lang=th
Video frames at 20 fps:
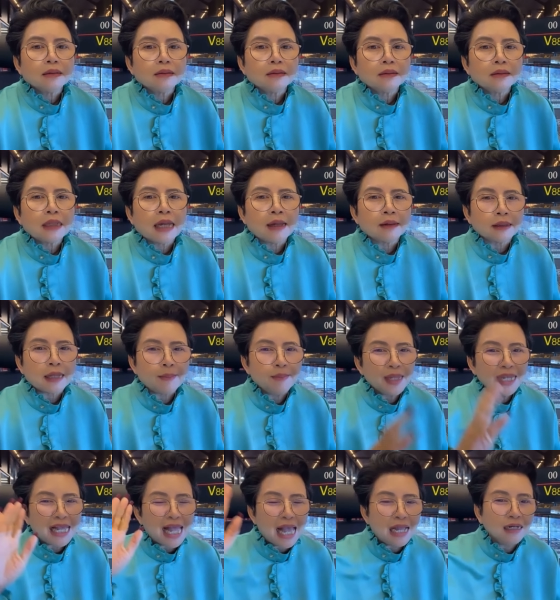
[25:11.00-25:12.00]
แต่แต่มี
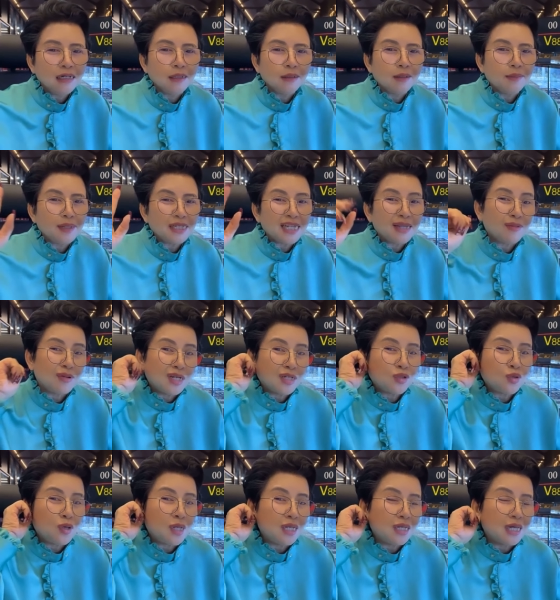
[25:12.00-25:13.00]
ครั้งหนึ่งเนี่ยไม่เชฟเคยช่
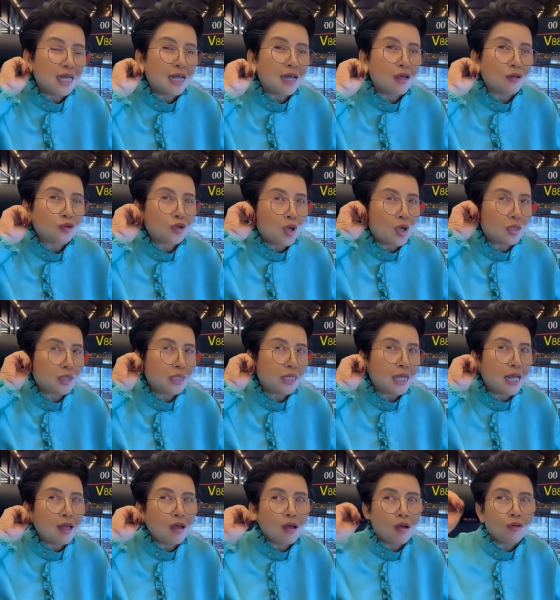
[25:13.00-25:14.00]
วยเหลือเขาตอนนี้เขา
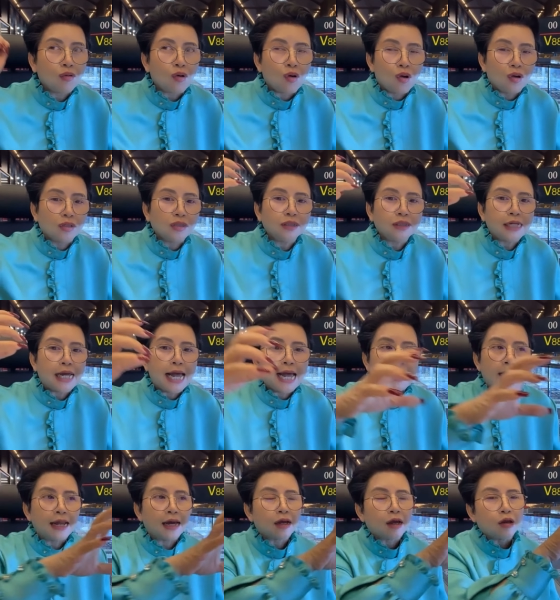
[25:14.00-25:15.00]
เอาของขึ้นท่า
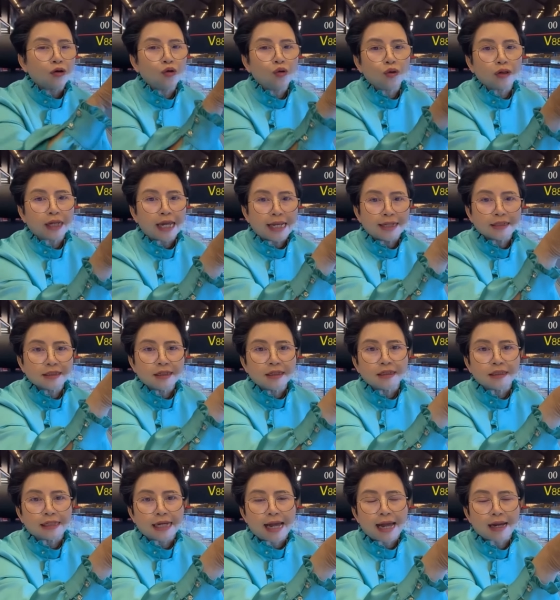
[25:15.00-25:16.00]
แล้วก็โดนแคนเซิล
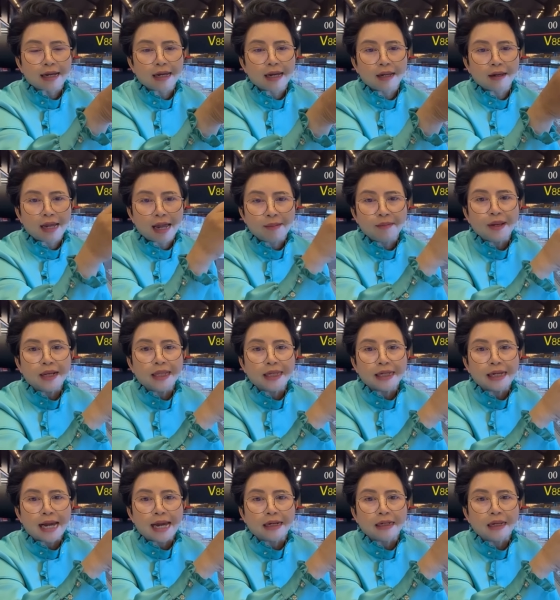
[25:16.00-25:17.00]
จากไอ้อเมริกั
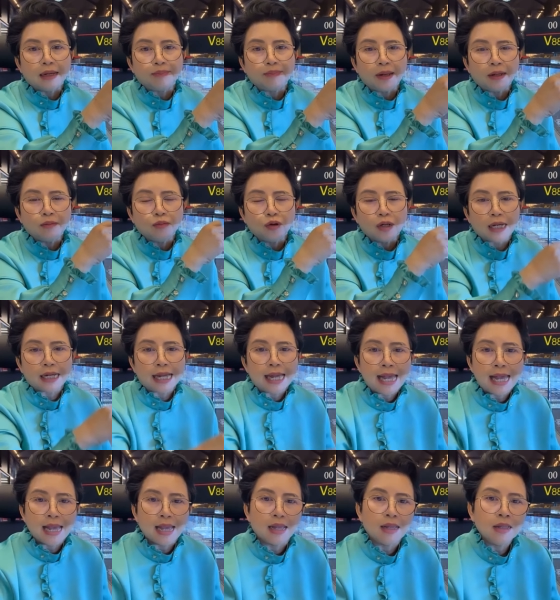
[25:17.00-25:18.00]
นเนี่ยเป็นมูลค่า
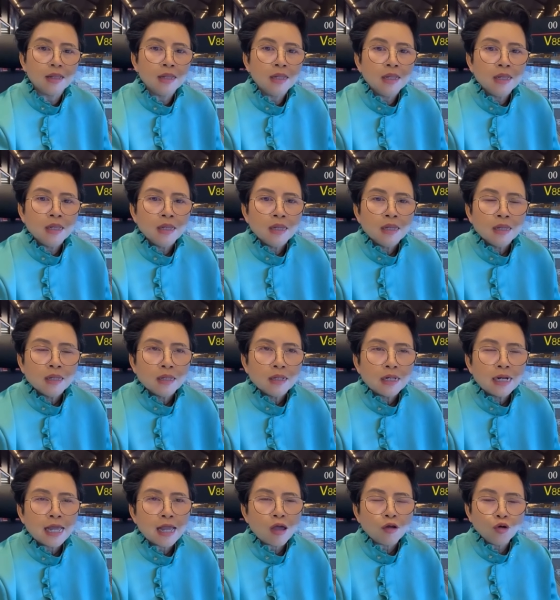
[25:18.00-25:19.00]
แล้
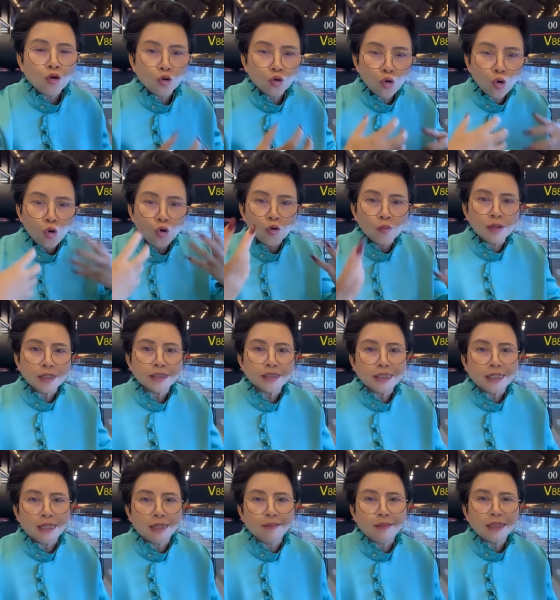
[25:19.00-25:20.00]
วเขาโดนโฮบัญชี
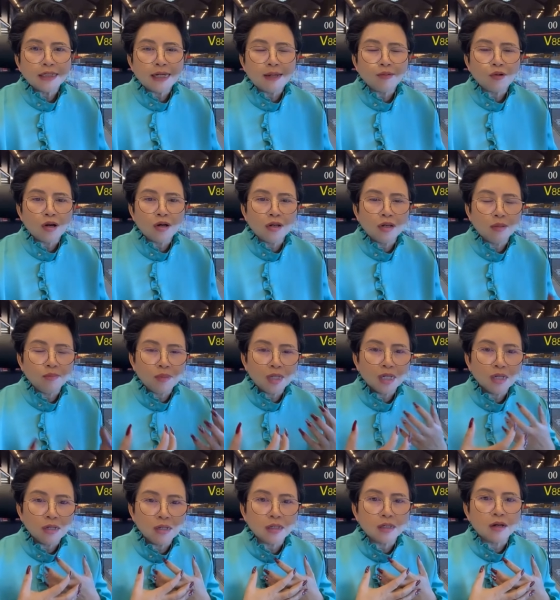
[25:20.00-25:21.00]
ไม่เชฟก็เลยมี
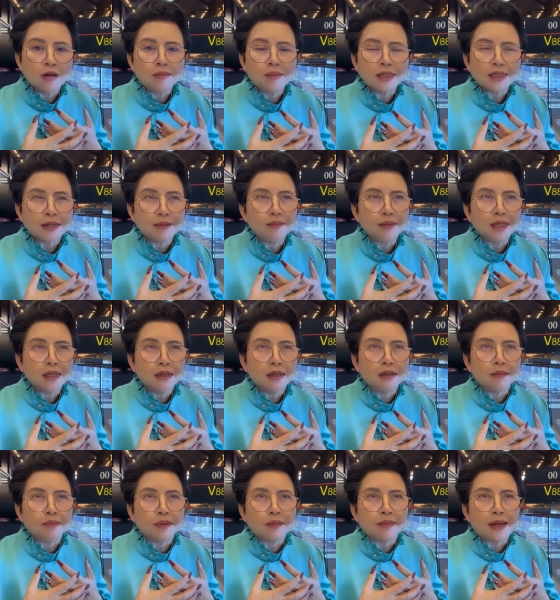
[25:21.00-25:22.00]
เงินเนาะไม่เชฟมีเงิน
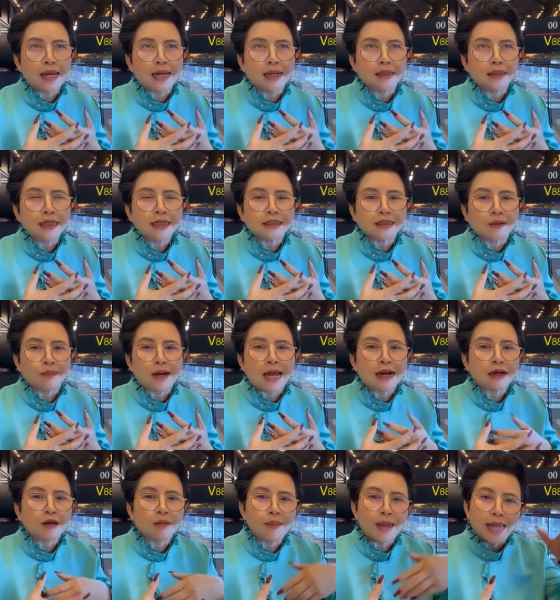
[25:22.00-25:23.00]
ประมาณ20ล้าน
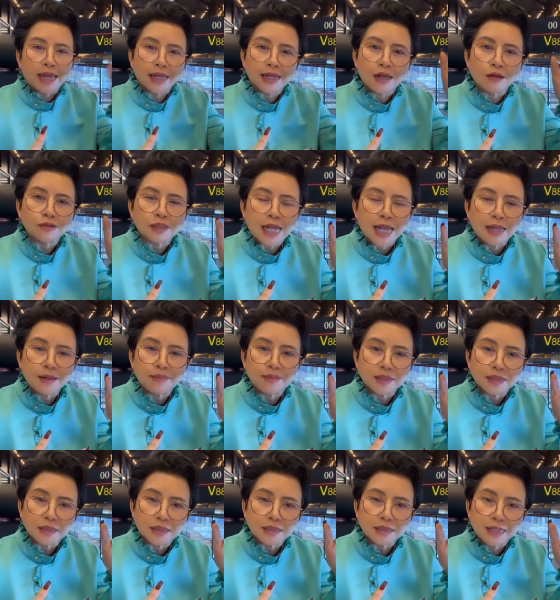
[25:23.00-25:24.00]
ก็แบ่งให้เขาใช้
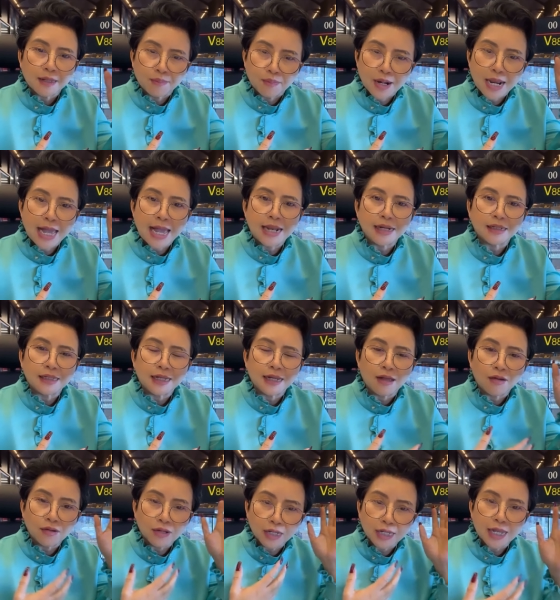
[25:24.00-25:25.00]
10ล้านที่เขา
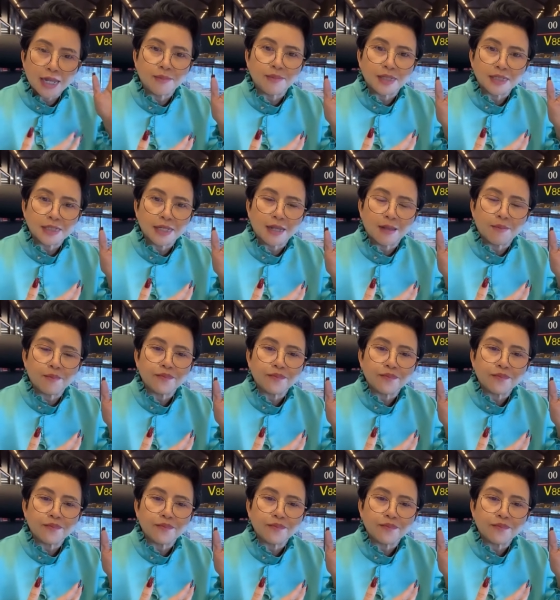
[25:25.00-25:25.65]
เคยให้ไม่เชฟ